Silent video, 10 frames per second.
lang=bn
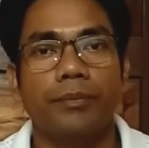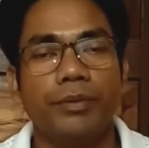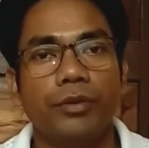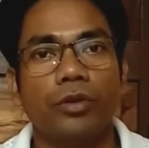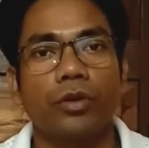
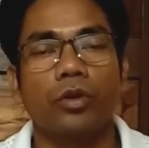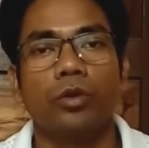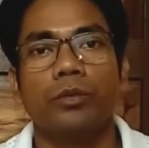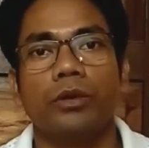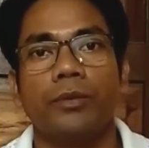বিভিন্ন
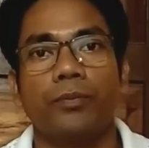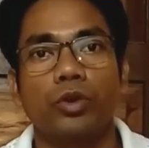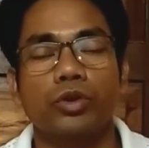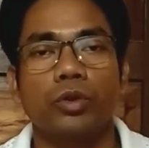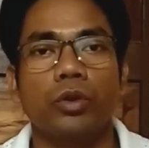রকম
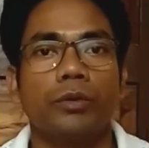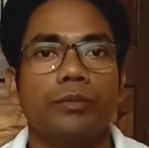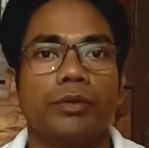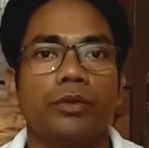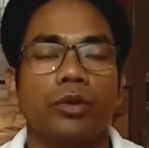প্রশ্ন
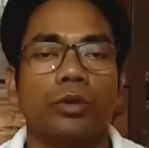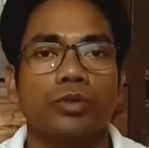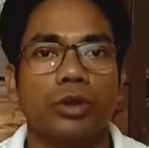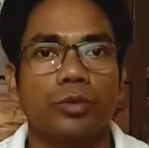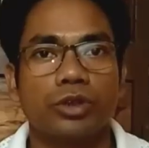বিভিন্ন রকম
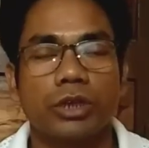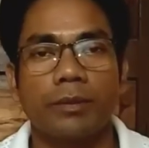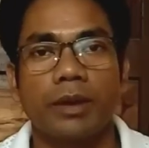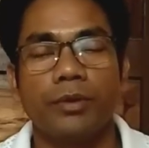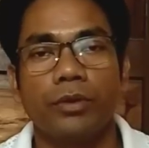সমস্যা
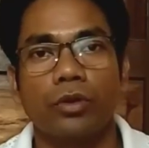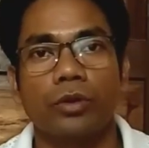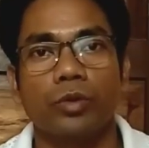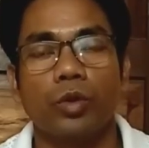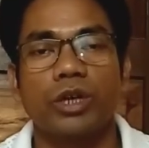বা বিভিন্ন
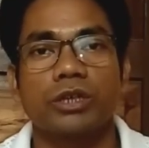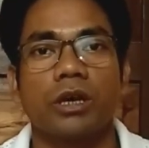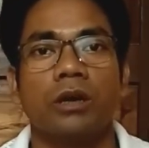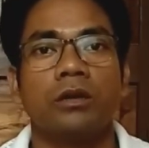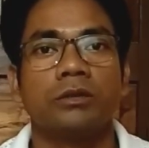রকম
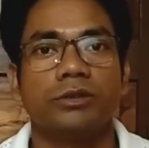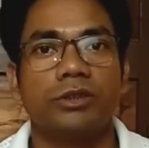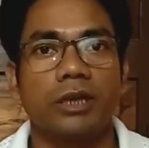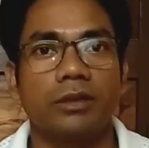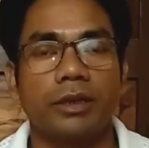ধোয়াশা
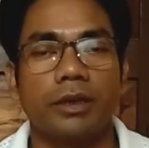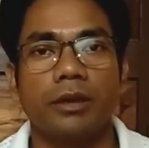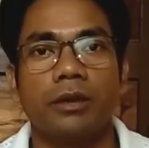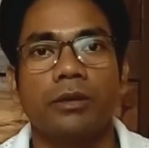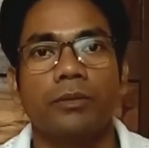চারদিকে
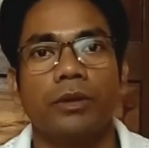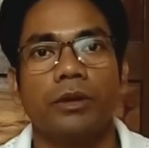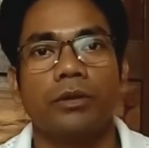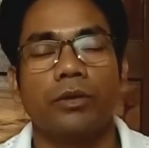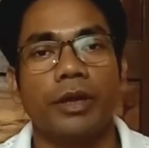
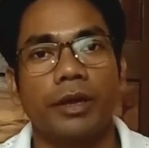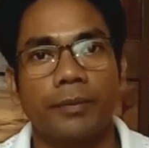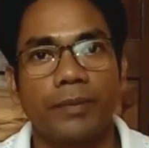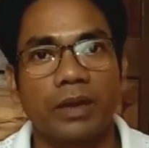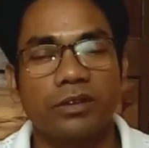অনেক
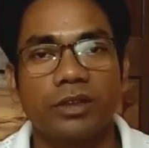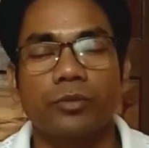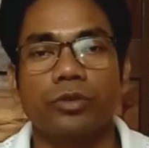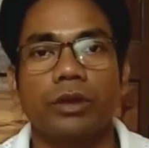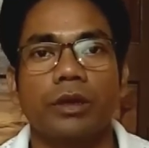প্রার্থীদের
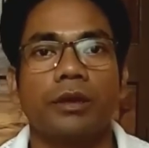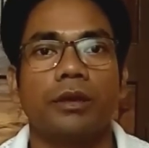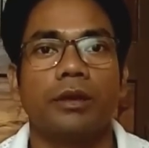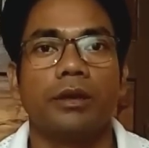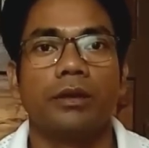মধ্যে
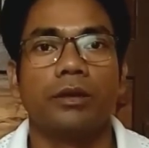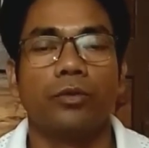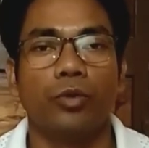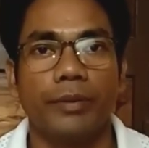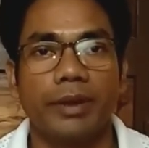
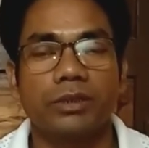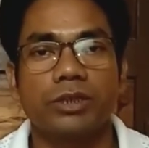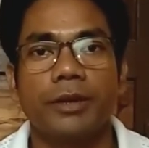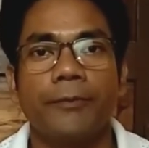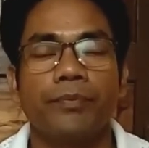ঘুরে
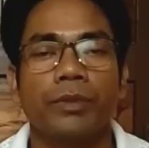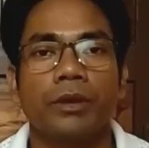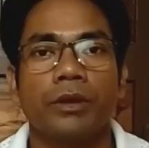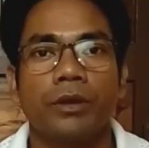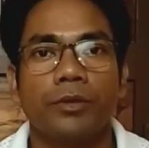বেড়াচ্ছে
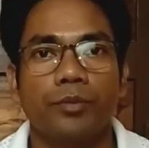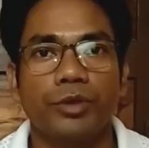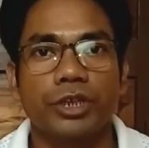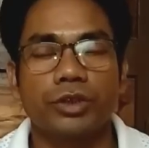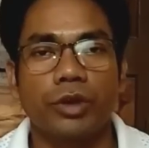
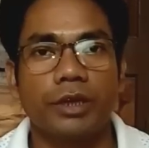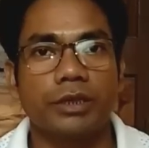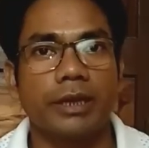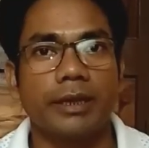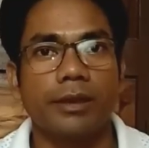বিশেষ করে
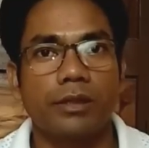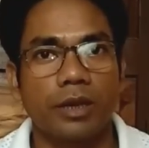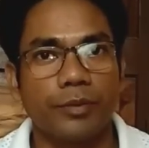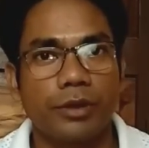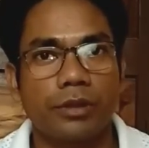যারা ইন
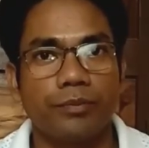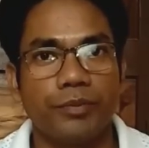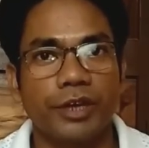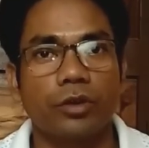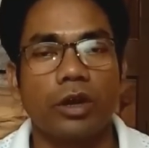সার্ভিস
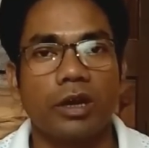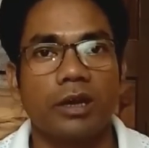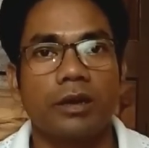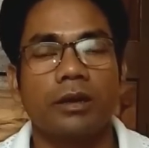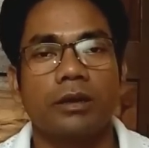বিএড
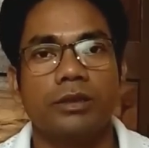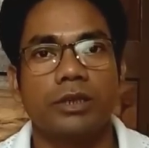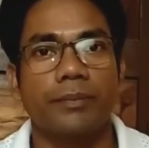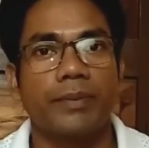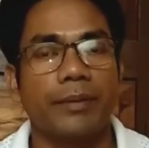হোল্ডার
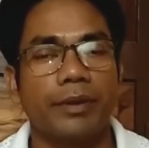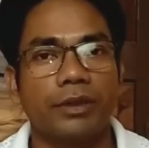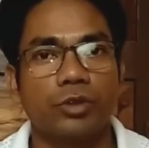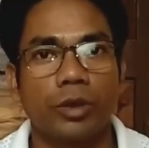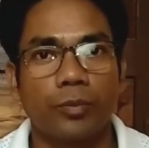যারা
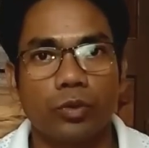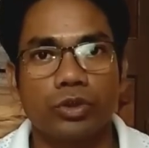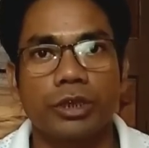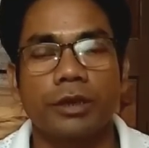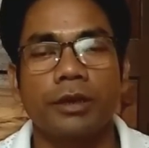প্রাইমারিতে জব
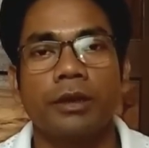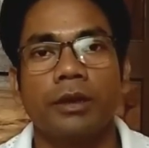করছেন